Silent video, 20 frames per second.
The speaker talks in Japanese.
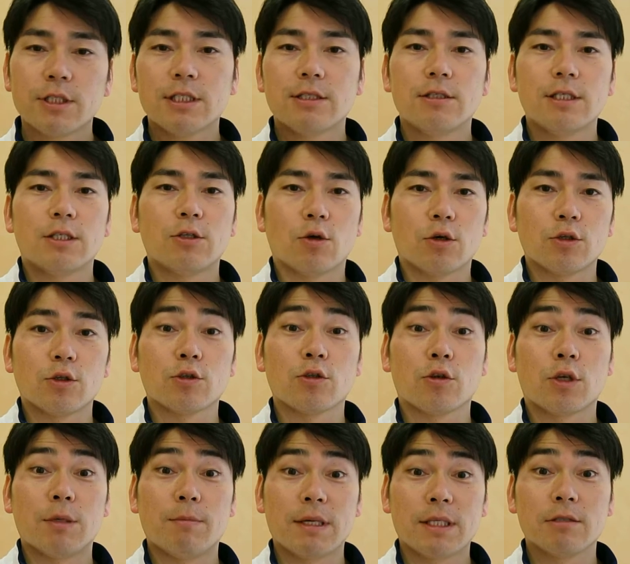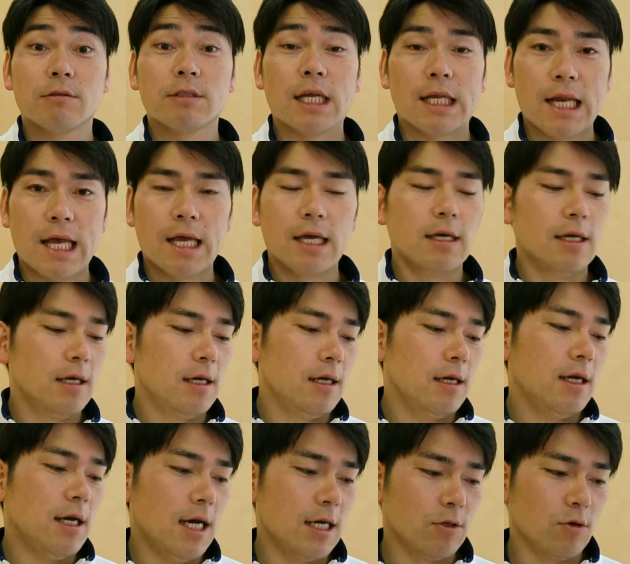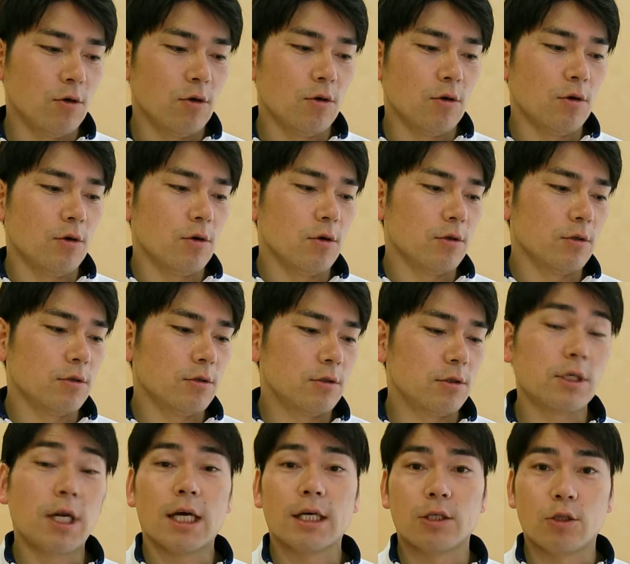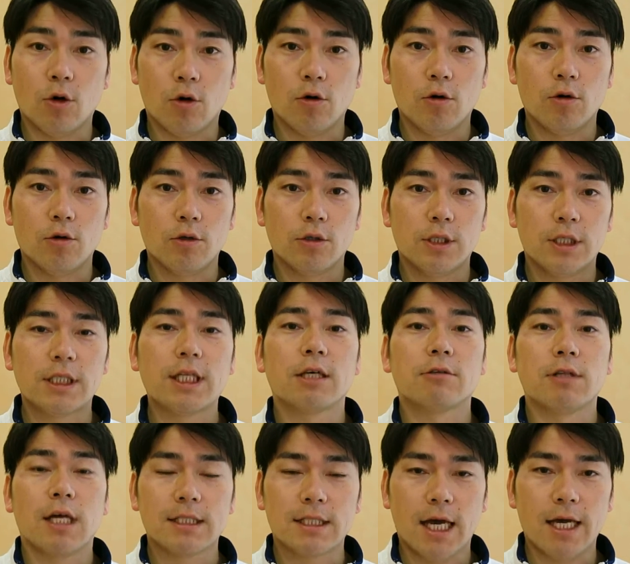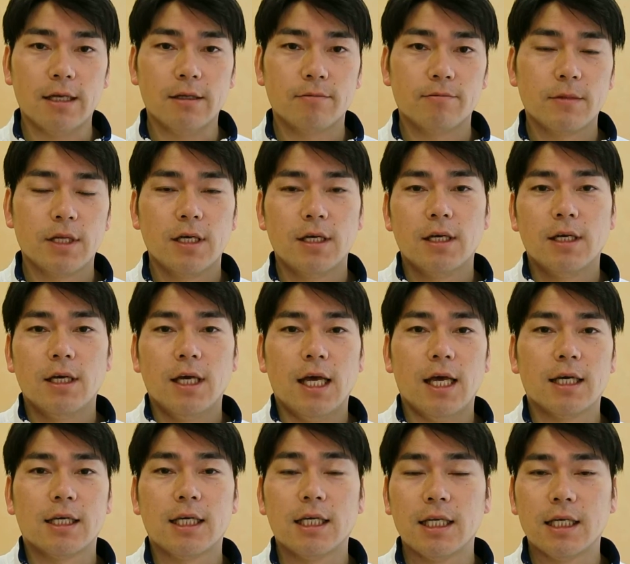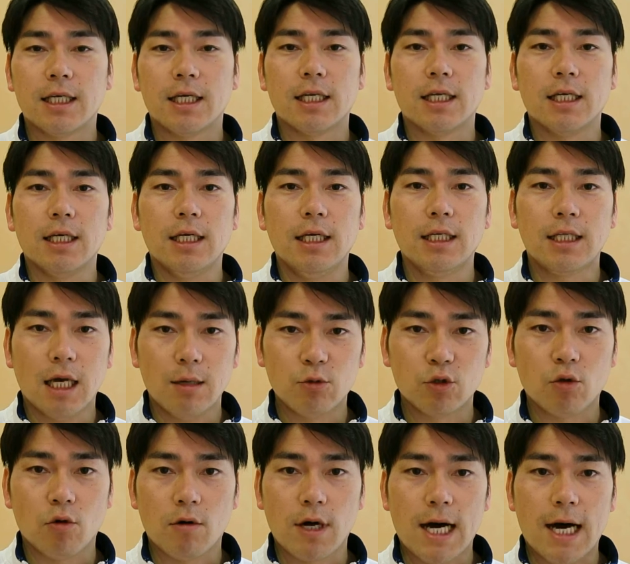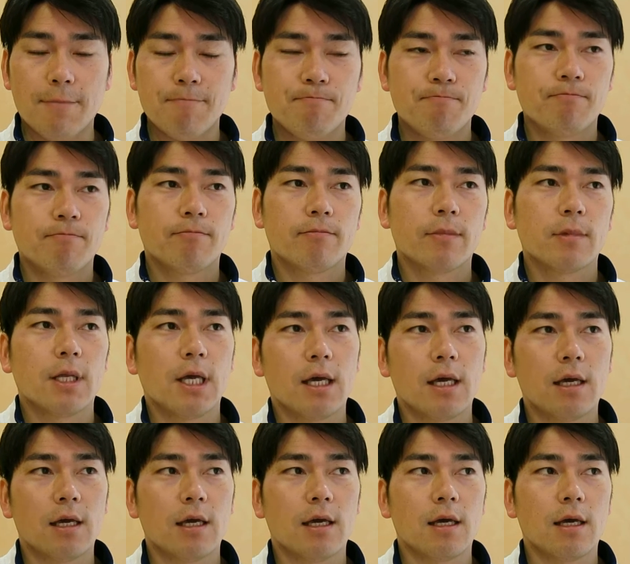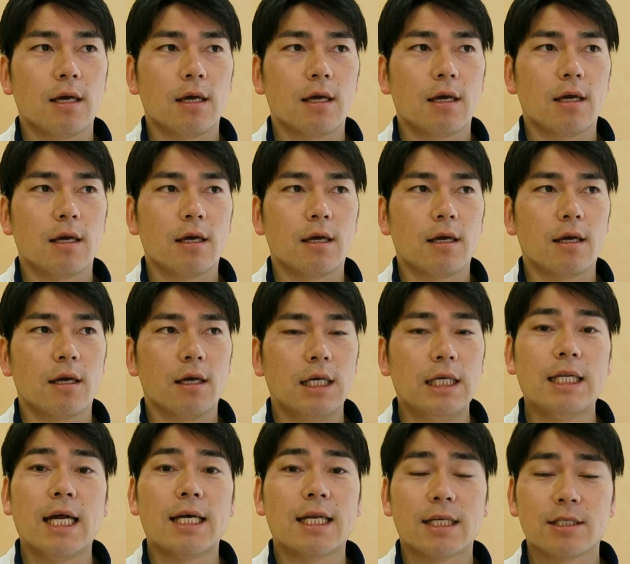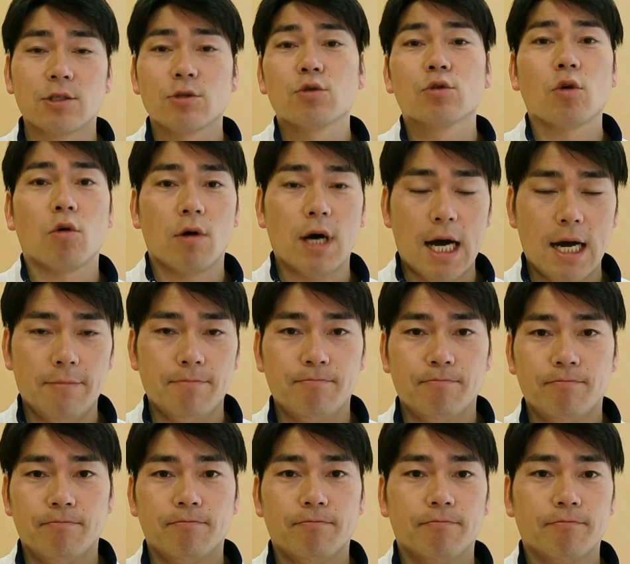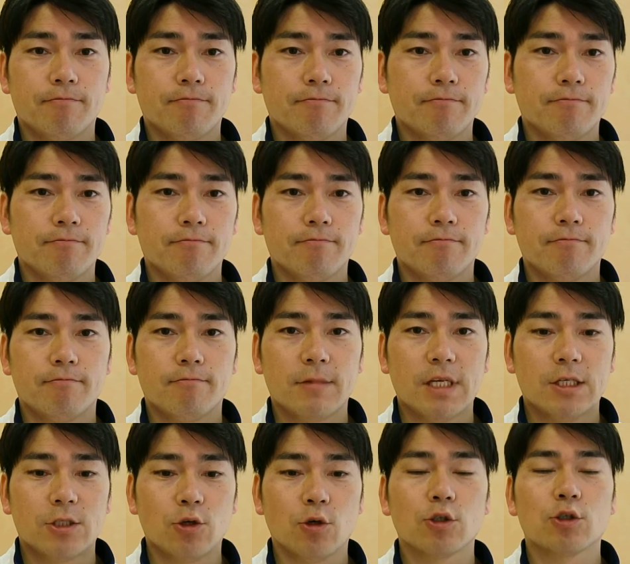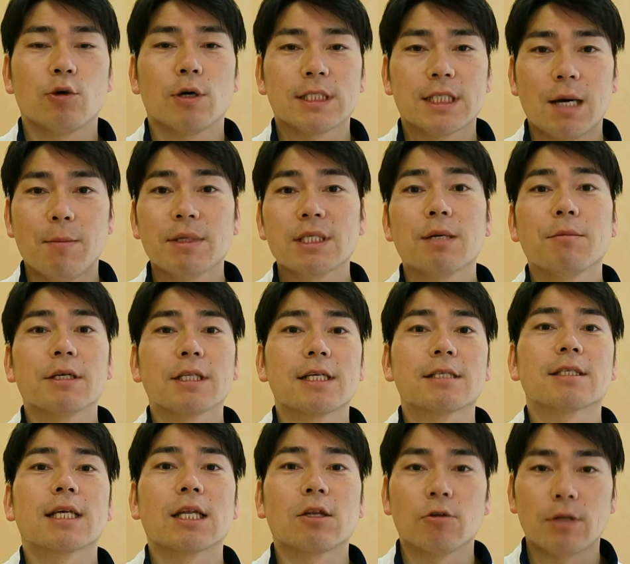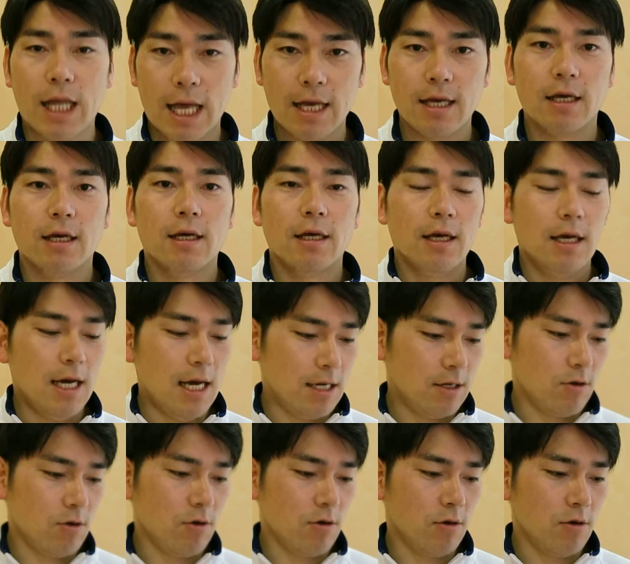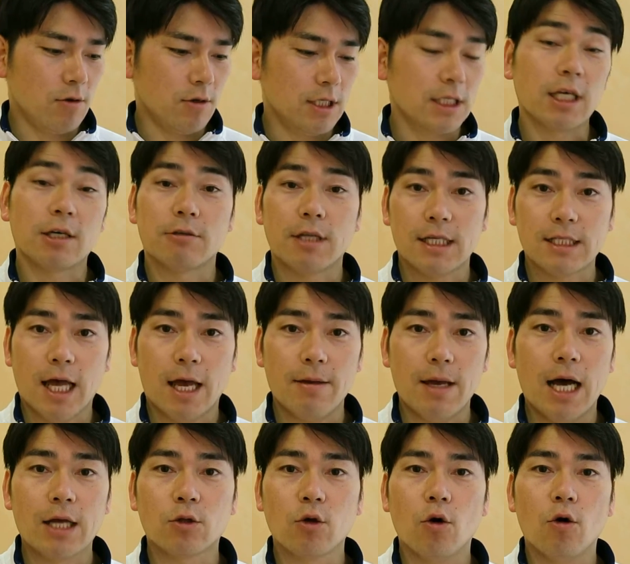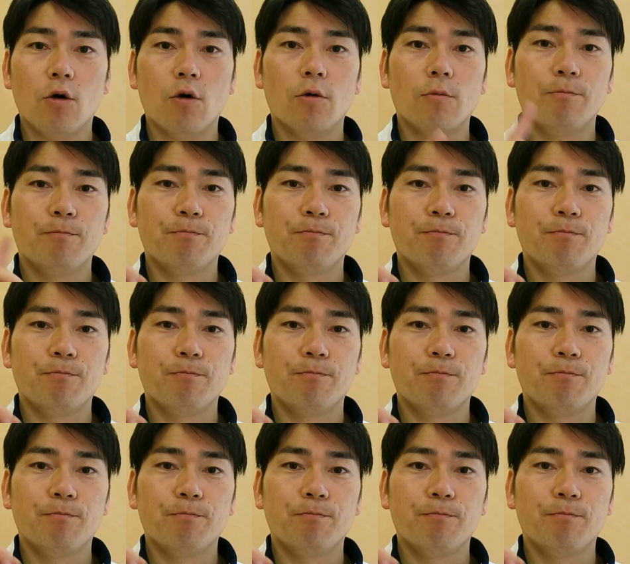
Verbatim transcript: 実に取り除きますんでねあの辛い人来てください、えー、キリキリ痛むとか、えー、イライラするとか症状は様々ですけどねあの来てくださいあと